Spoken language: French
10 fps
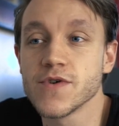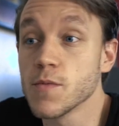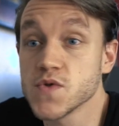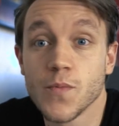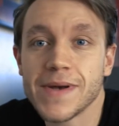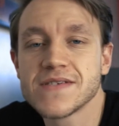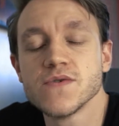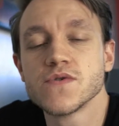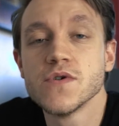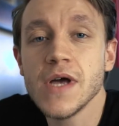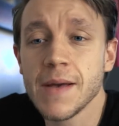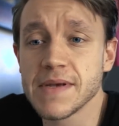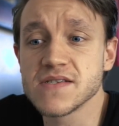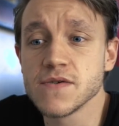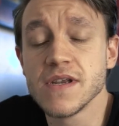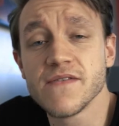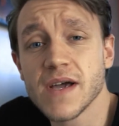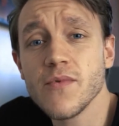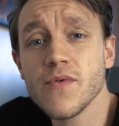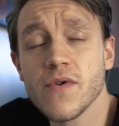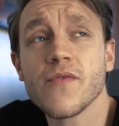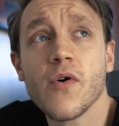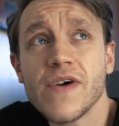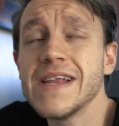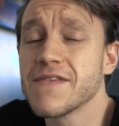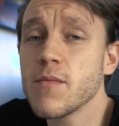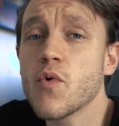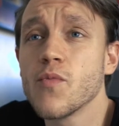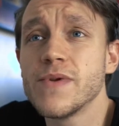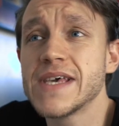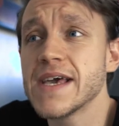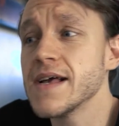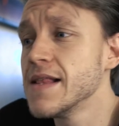comment se passe le jeu parce qu'il est vraiment vrai il est vraiment compliqué.